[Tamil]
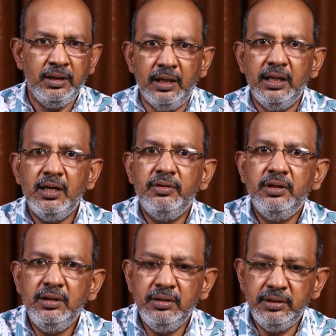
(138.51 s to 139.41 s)
என்னையா
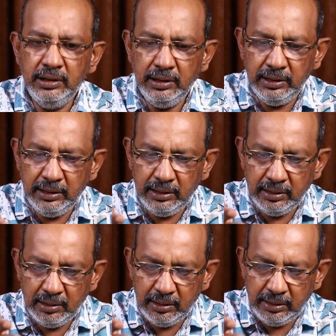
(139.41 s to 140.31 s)
வந்து
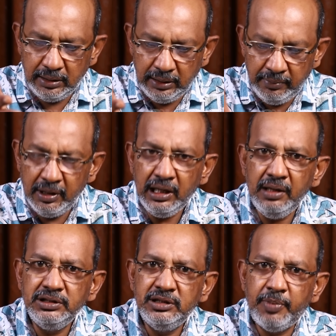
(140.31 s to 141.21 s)

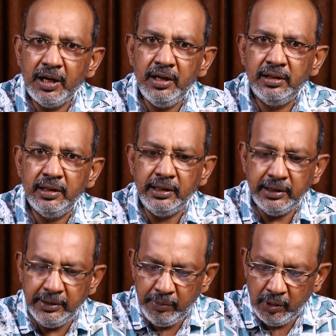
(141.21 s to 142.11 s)
இவங்களை வச்சு படம்
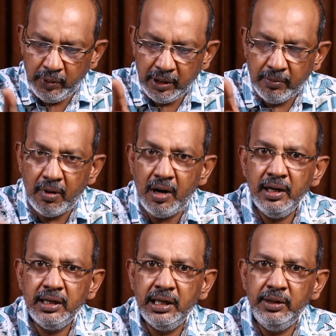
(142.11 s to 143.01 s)
எடுத்திருக்கீங்க இவங்களுடைய
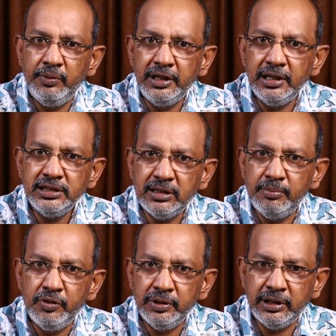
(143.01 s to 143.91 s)
வாழ்க்கையினுடைய
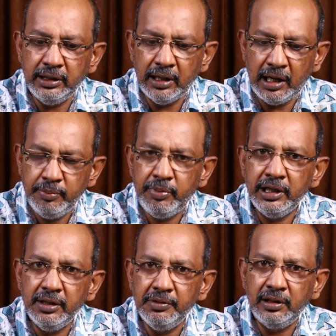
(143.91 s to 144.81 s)
சம்பவத்தை
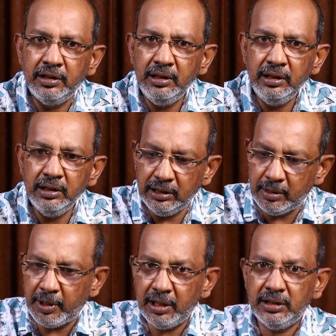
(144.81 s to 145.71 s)
அடிப்படையை வைத்து
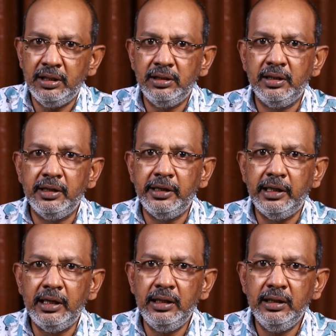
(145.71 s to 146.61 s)
இந்த படத்தை எடுத்துருக்குறீங்க